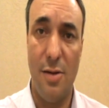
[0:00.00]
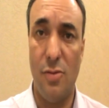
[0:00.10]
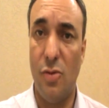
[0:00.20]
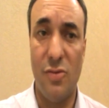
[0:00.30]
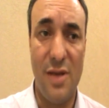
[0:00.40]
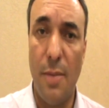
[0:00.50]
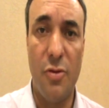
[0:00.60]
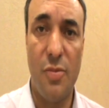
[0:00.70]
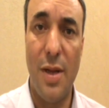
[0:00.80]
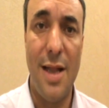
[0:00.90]
Eu tenho a
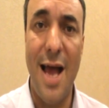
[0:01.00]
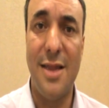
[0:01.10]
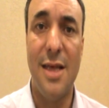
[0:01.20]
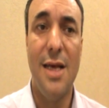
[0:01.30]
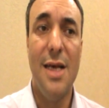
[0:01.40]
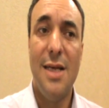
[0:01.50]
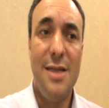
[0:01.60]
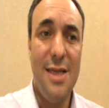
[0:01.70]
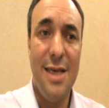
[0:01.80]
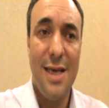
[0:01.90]
possibilidade
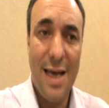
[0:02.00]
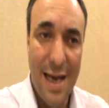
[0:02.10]
de